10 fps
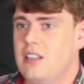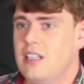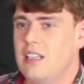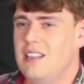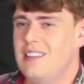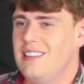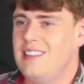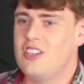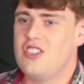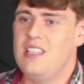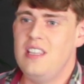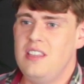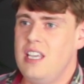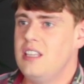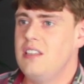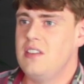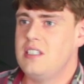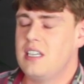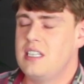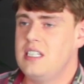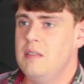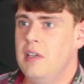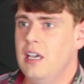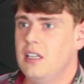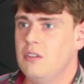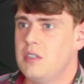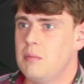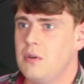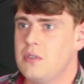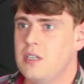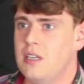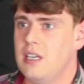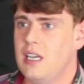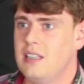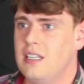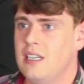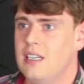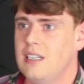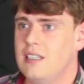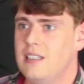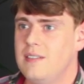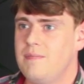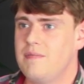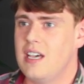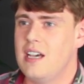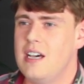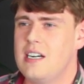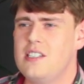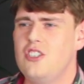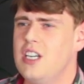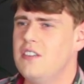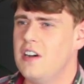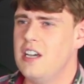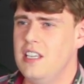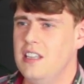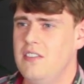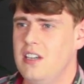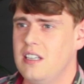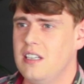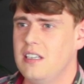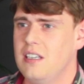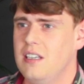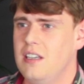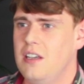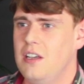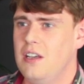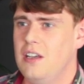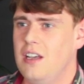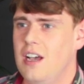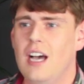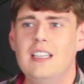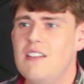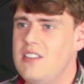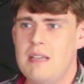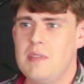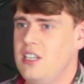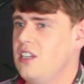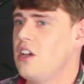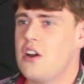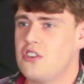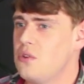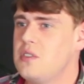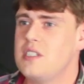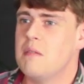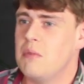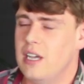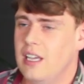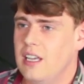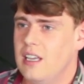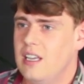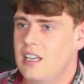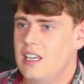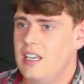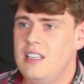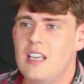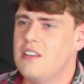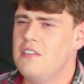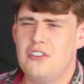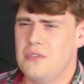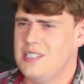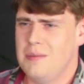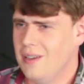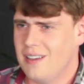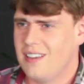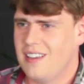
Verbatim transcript: Даже не ненависть к себе, но это просто это разочарование, наверное. Одновременно горжусь собой и ненавижу себя.